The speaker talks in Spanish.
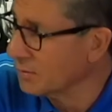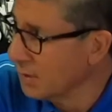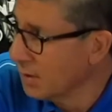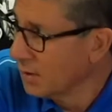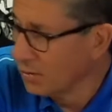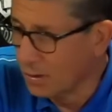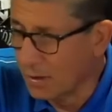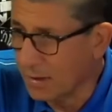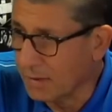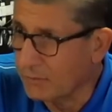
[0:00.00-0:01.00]
lo de la
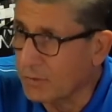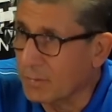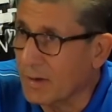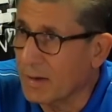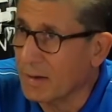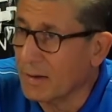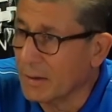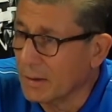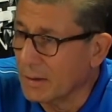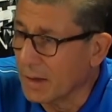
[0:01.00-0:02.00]
reforma,
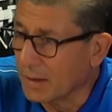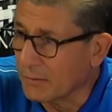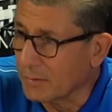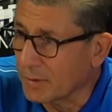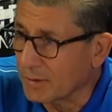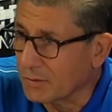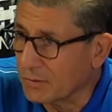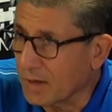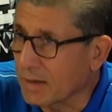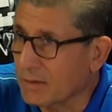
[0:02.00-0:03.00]
la reforma
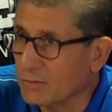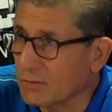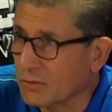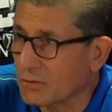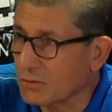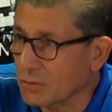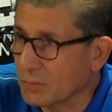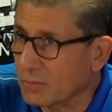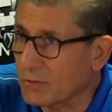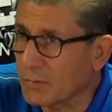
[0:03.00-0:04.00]
tributaria. Nosotros nos
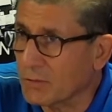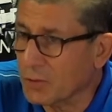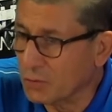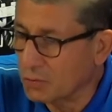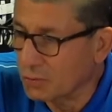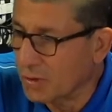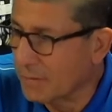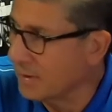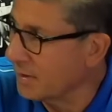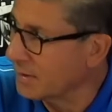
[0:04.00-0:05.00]
opusimos
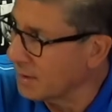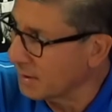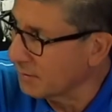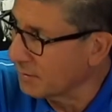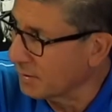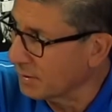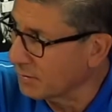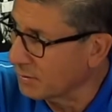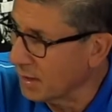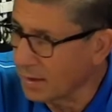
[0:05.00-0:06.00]
rotundamente a esa reforma
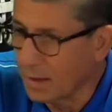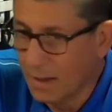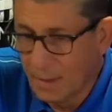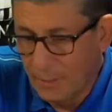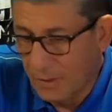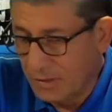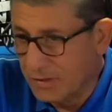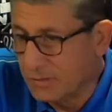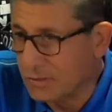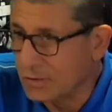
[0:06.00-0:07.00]
tributaria. Pero hay
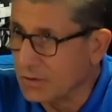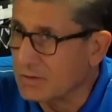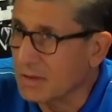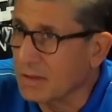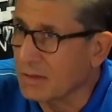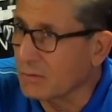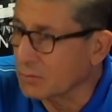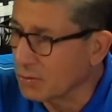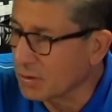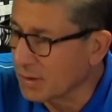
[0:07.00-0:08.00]
situaciones en que uno
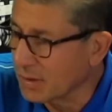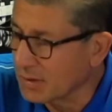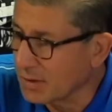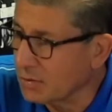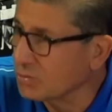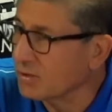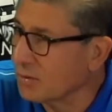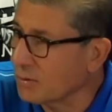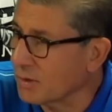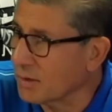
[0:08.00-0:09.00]
tiene que ser
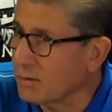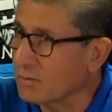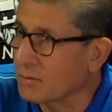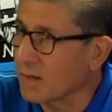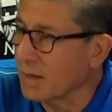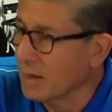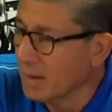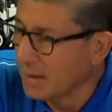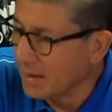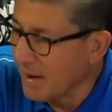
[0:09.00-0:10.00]
consecuente con una
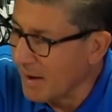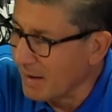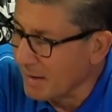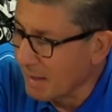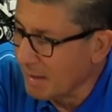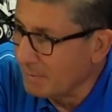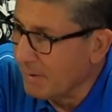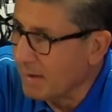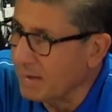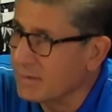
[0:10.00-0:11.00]
realidad del
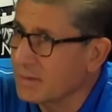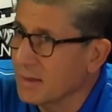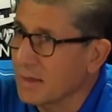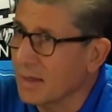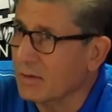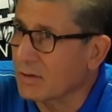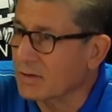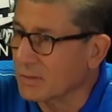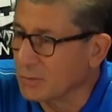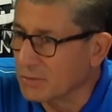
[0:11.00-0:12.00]
país y lo que se
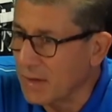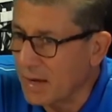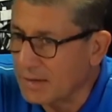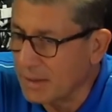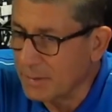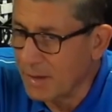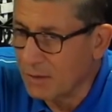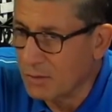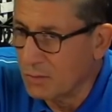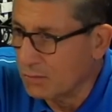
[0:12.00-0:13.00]
busca es el bien
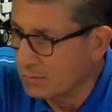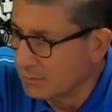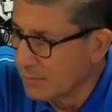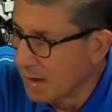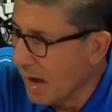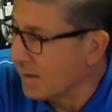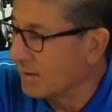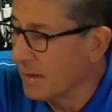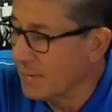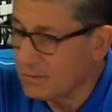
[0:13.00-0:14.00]
común. Hay
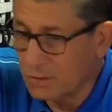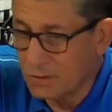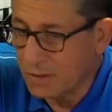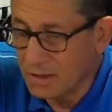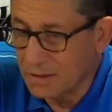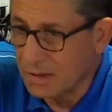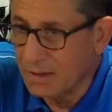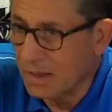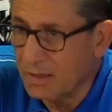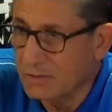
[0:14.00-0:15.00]
temas
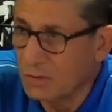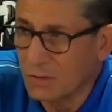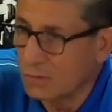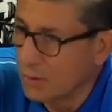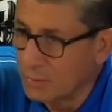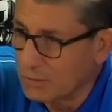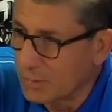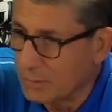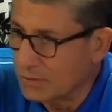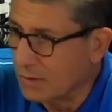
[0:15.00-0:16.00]
trascendentales donde no hemos
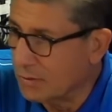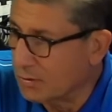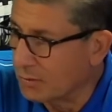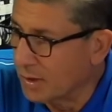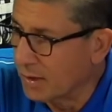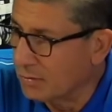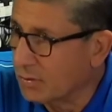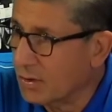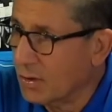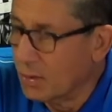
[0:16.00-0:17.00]
apoyado al gobierno.
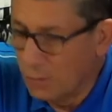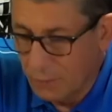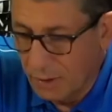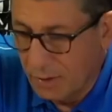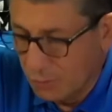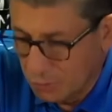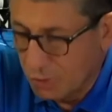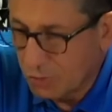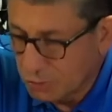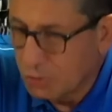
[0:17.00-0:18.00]
nosotros
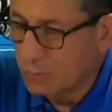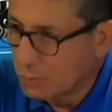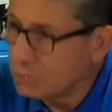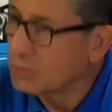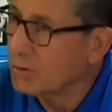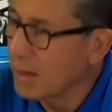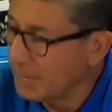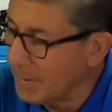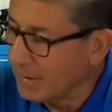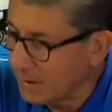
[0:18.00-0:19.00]
somos, el
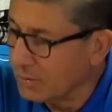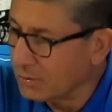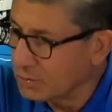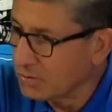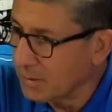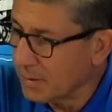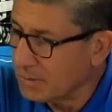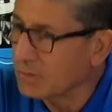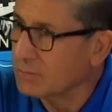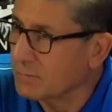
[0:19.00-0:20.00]
Partido Conservador es
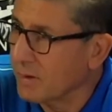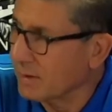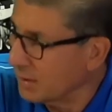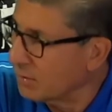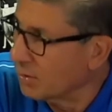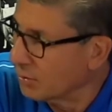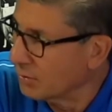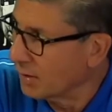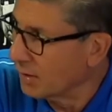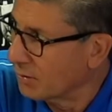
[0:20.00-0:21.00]
un partido de
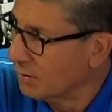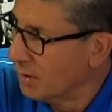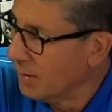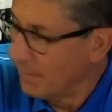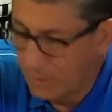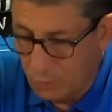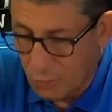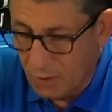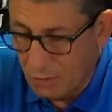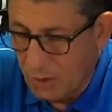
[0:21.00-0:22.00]
gobierno, pero
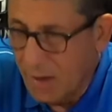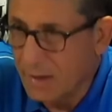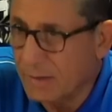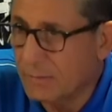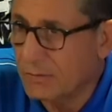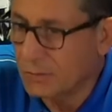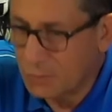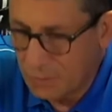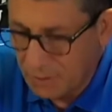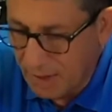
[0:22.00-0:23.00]
cuando hay
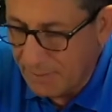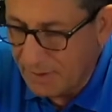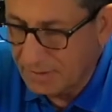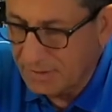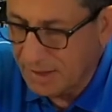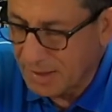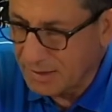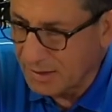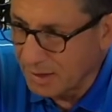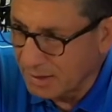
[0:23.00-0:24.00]
temas
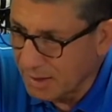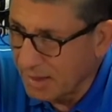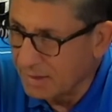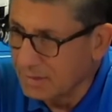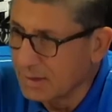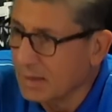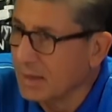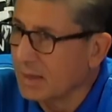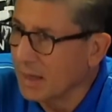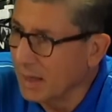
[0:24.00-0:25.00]
trascendentales
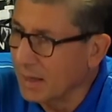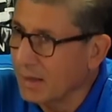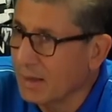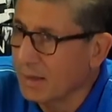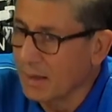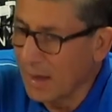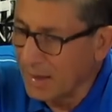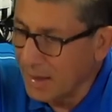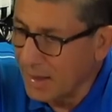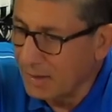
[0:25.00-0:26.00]
que
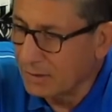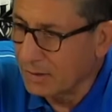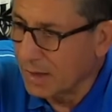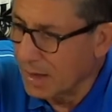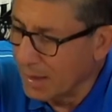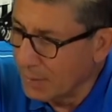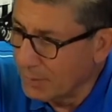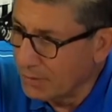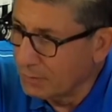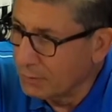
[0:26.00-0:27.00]
generan en la opinión
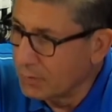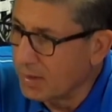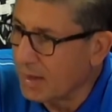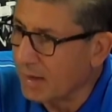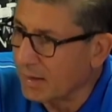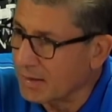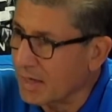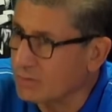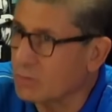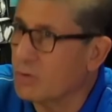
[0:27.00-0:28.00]
pública rechazo
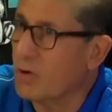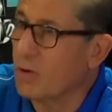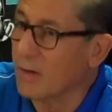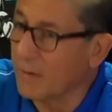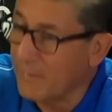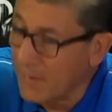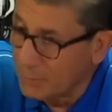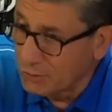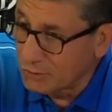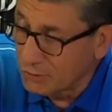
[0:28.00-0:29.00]
o que
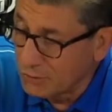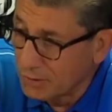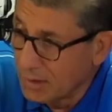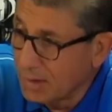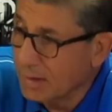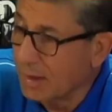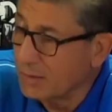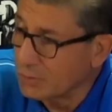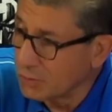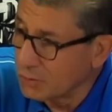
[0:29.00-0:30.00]
vemos que
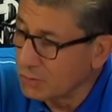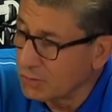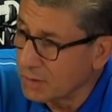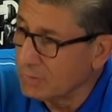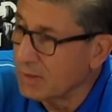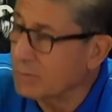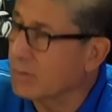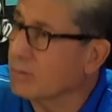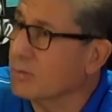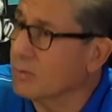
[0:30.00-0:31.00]
nosotros no estamos de acuerdo,
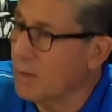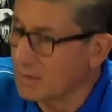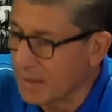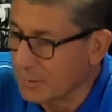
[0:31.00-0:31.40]
lo hacemos